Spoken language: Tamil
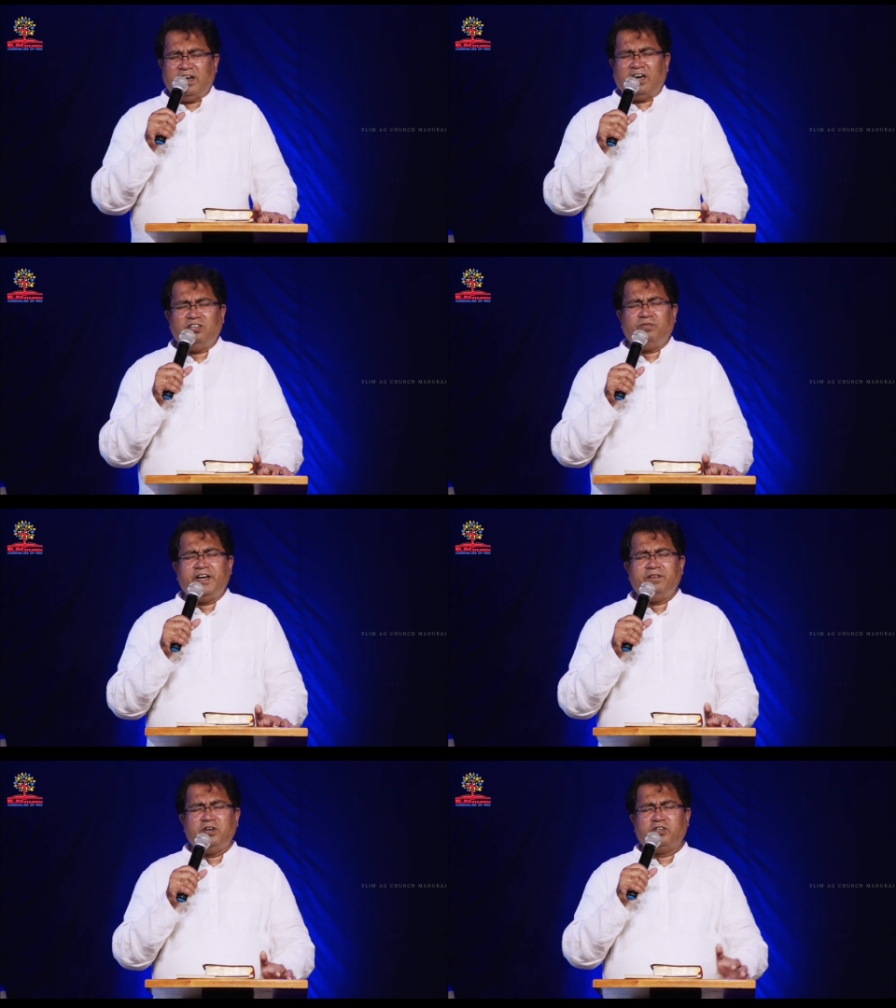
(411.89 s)
ஆண்டவரே
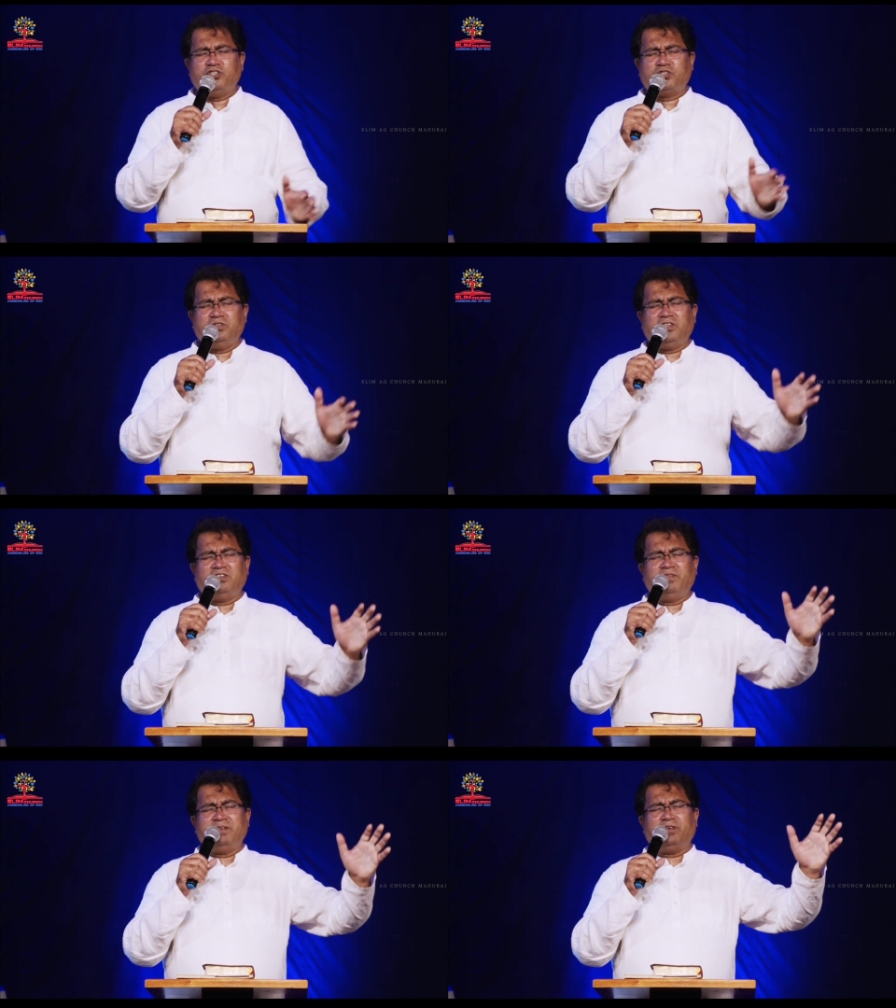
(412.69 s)
உமக்கு சோதரம்
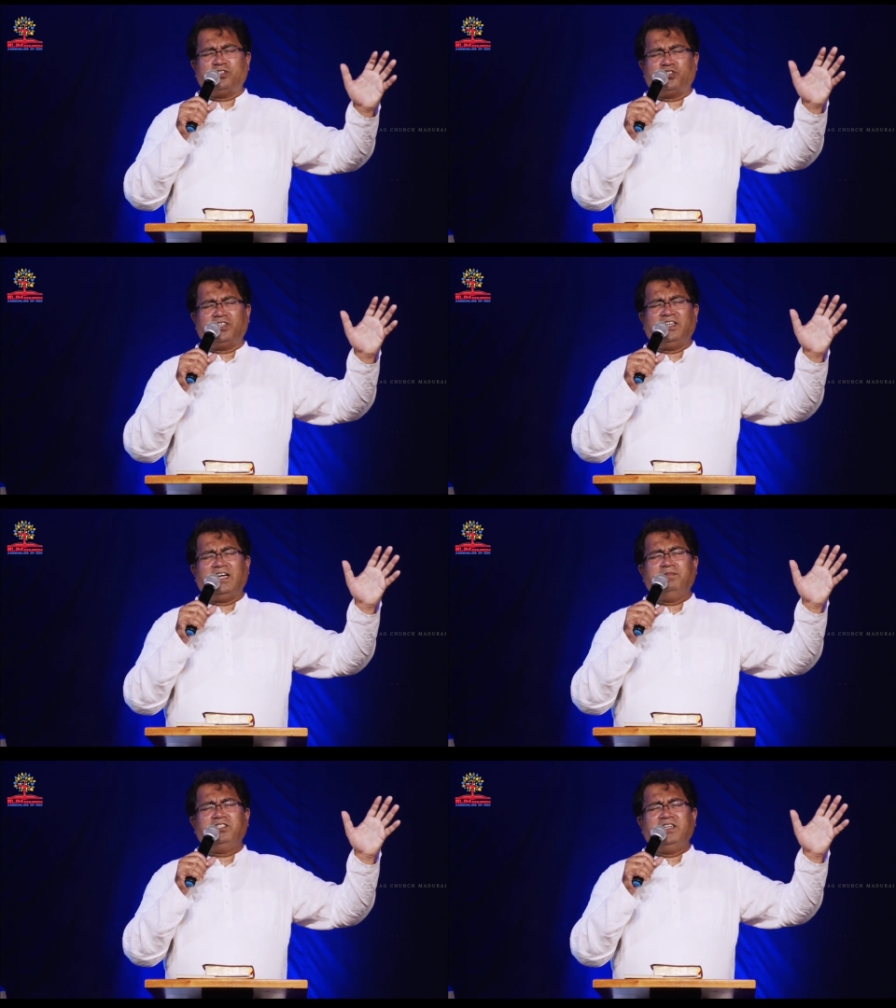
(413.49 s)
அப்படி பரிசுத்த
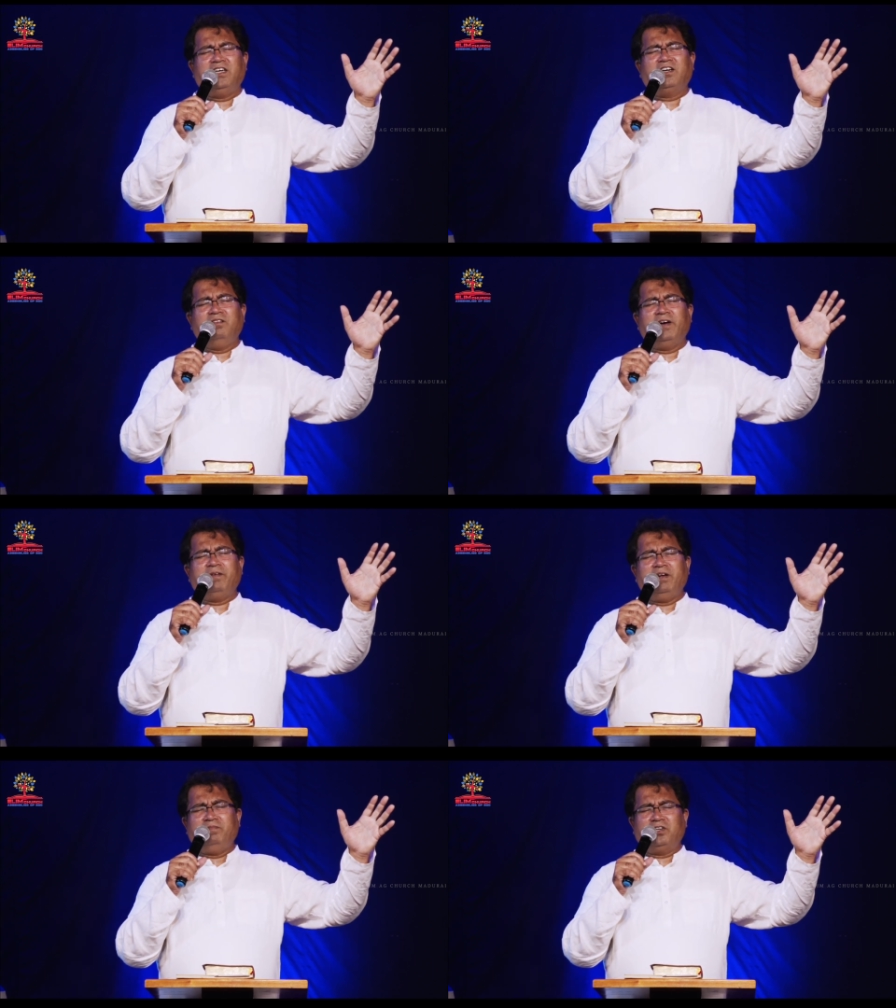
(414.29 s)
நாமத்தை நாங்கள்
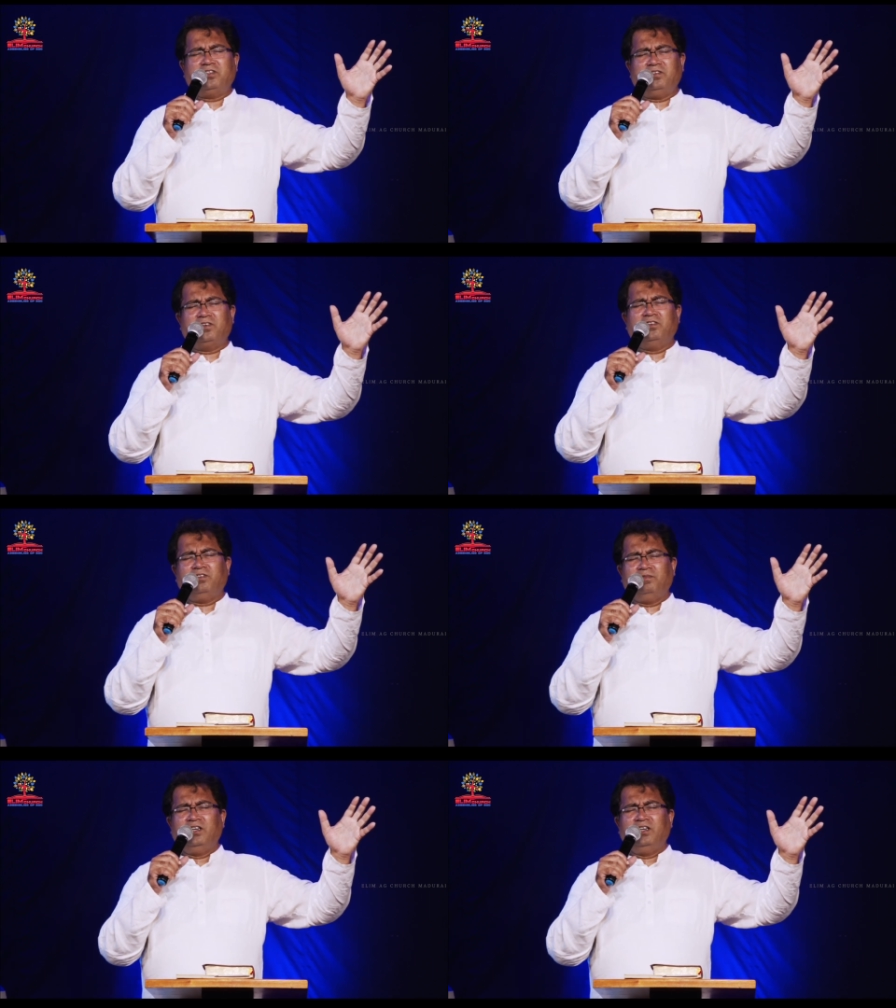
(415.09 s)
மைமைப்படுத்துகிறோம்